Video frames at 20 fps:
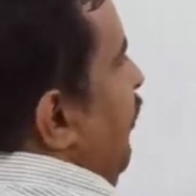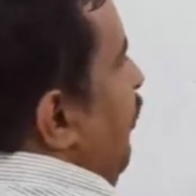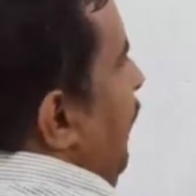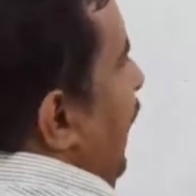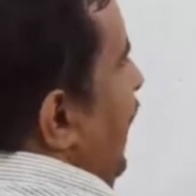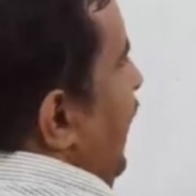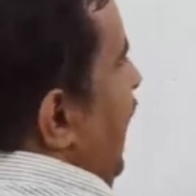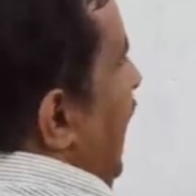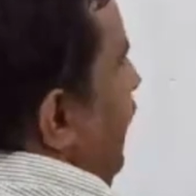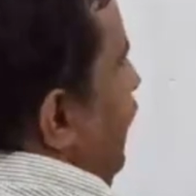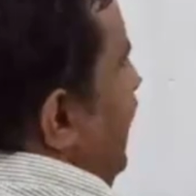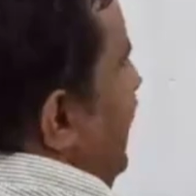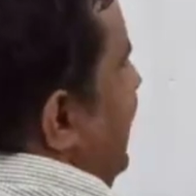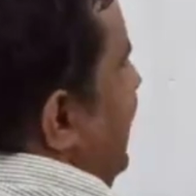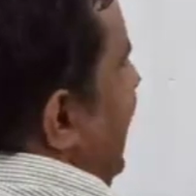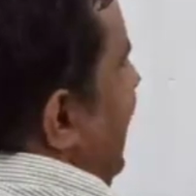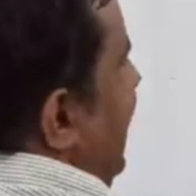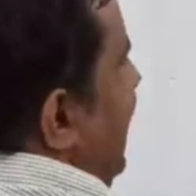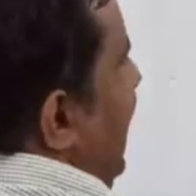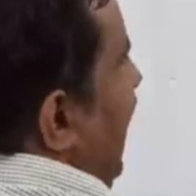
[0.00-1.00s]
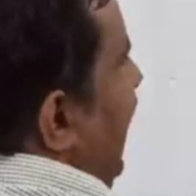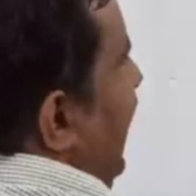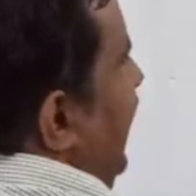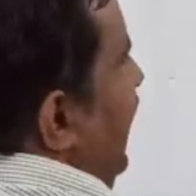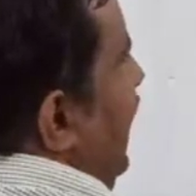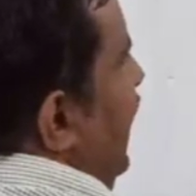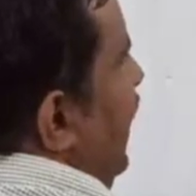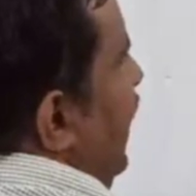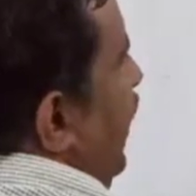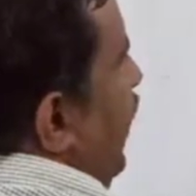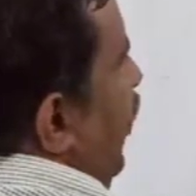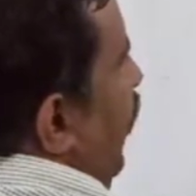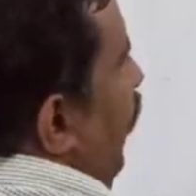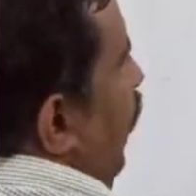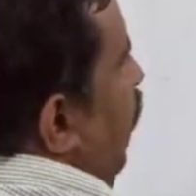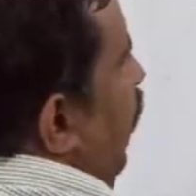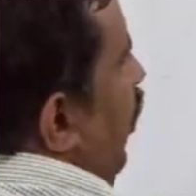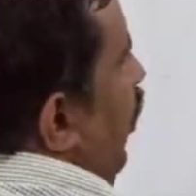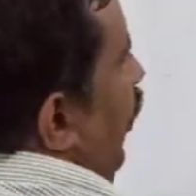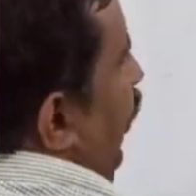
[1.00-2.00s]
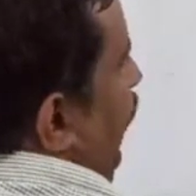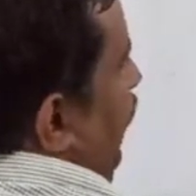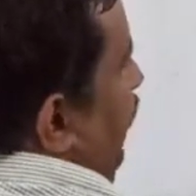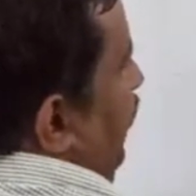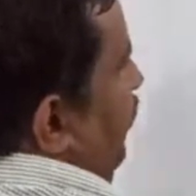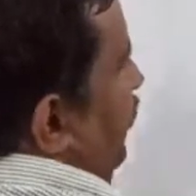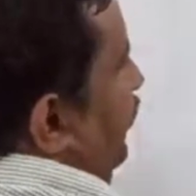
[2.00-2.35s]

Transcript: मान लिया आपकी संख्या आई फोर